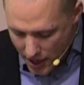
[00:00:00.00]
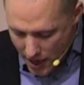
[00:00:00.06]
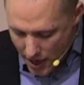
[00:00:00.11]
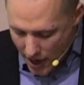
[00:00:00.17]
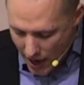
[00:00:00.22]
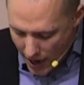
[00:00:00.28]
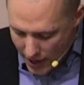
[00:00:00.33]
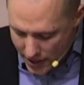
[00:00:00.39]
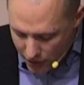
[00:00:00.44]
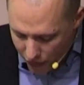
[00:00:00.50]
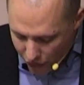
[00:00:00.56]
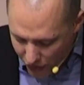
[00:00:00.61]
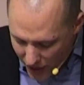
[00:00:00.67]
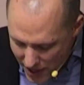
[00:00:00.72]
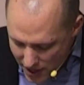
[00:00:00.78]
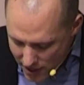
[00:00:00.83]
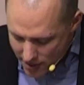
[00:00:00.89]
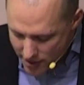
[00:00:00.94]
ein
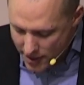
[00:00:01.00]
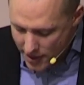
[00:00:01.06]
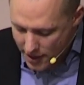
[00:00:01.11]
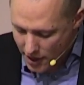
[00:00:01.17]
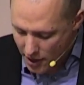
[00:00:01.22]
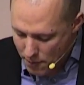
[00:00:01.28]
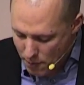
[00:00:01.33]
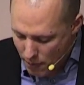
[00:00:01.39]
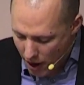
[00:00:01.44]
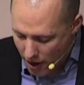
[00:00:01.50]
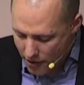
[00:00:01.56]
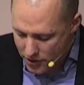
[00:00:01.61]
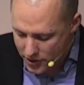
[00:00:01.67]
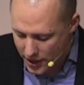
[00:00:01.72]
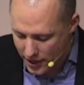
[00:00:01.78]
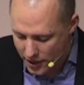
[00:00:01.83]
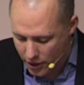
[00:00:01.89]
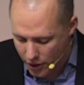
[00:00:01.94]
wichtiger Mann,
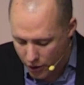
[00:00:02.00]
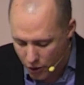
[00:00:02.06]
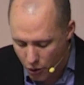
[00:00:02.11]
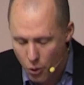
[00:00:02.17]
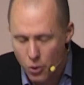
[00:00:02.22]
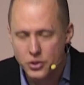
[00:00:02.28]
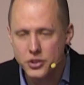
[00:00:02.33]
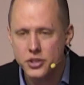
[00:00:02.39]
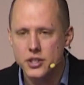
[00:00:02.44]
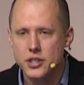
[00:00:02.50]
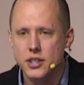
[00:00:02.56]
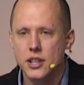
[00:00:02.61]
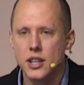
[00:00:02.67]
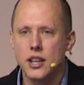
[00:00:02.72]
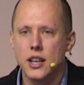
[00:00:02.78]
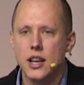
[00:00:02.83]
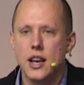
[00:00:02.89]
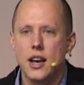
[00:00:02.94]
der großen
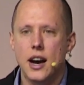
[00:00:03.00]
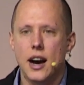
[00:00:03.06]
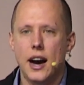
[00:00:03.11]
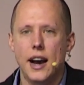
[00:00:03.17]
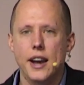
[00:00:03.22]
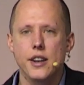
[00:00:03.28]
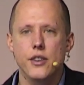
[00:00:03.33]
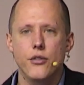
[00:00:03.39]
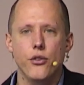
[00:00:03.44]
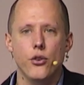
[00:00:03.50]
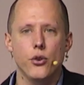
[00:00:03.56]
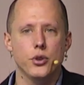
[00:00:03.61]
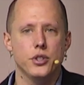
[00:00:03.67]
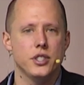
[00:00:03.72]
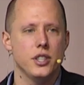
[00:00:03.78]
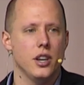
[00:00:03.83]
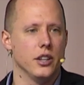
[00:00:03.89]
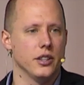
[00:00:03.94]

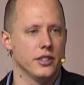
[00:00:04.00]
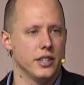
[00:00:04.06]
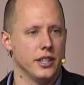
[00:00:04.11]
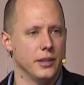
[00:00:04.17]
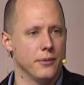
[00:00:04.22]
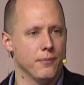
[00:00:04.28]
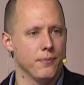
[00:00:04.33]
Einfluss hatte.